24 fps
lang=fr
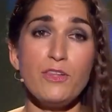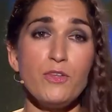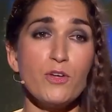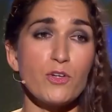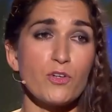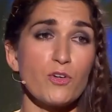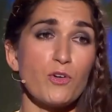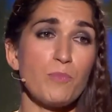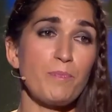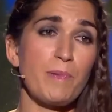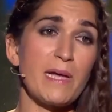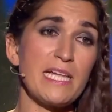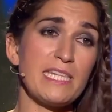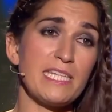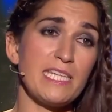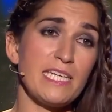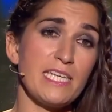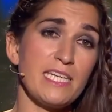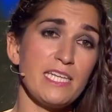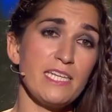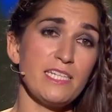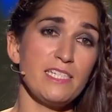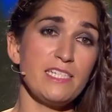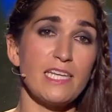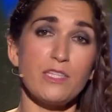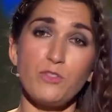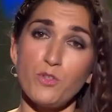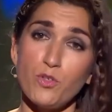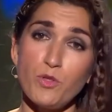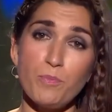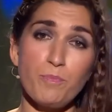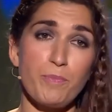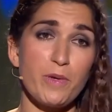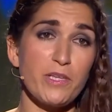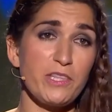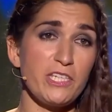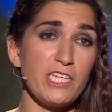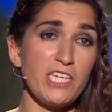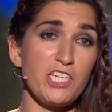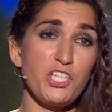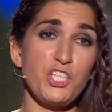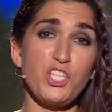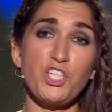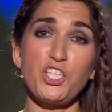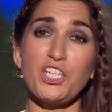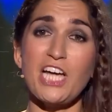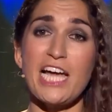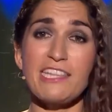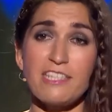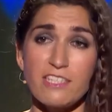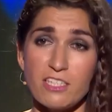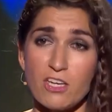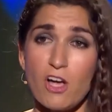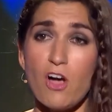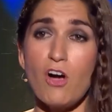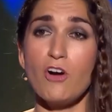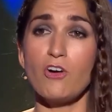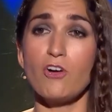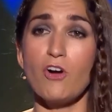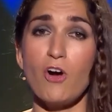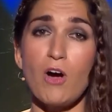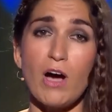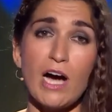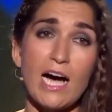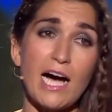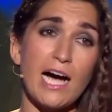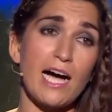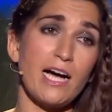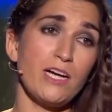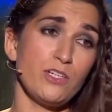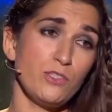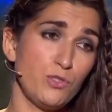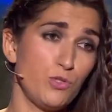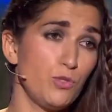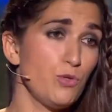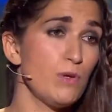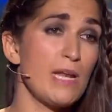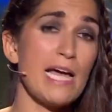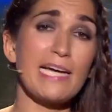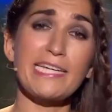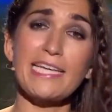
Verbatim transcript: de compagnie, c'est une petite chatte angora. Tu la